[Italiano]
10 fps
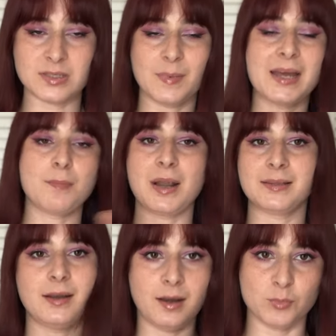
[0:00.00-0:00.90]
magari
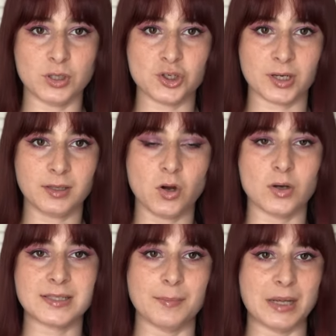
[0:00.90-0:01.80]
blattereremo di certe
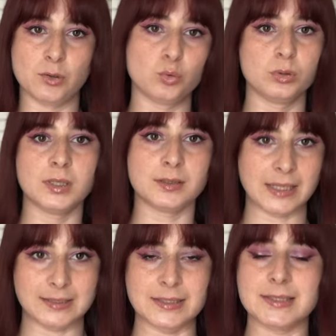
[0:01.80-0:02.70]
cose ma non
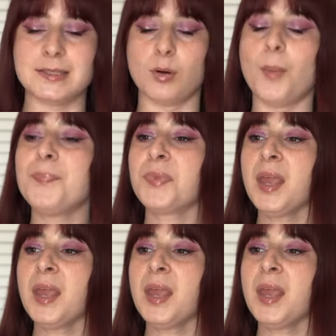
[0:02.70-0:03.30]
tantissimo